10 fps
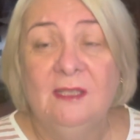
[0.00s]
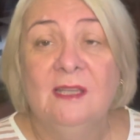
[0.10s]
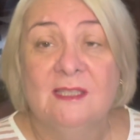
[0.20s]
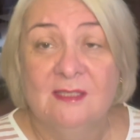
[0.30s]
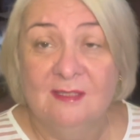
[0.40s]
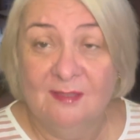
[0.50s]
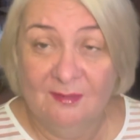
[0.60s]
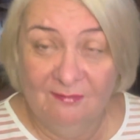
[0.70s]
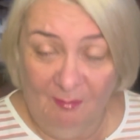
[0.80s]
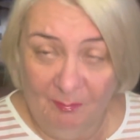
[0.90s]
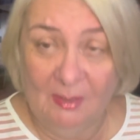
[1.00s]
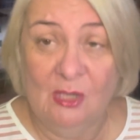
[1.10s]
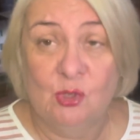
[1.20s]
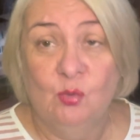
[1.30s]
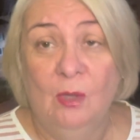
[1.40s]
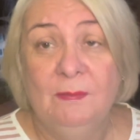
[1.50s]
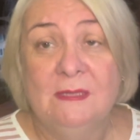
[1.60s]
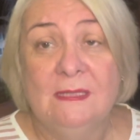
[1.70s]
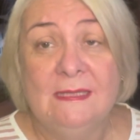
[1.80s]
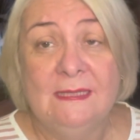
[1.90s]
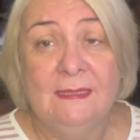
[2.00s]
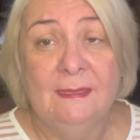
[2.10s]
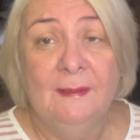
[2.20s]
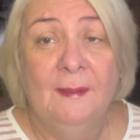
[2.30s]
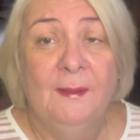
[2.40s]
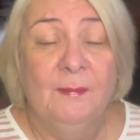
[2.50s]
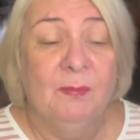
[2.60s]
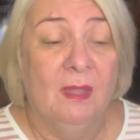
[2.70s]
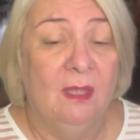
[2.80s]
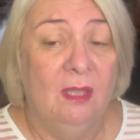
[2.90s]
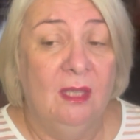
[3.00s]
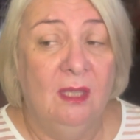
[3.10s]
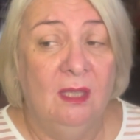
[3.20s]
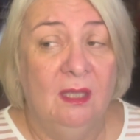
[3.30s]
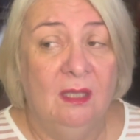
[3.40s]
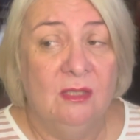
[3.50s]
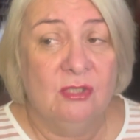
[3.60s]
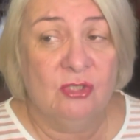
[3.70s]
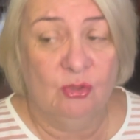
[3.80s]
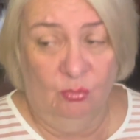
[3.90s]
Я вам покажу обязательно. И что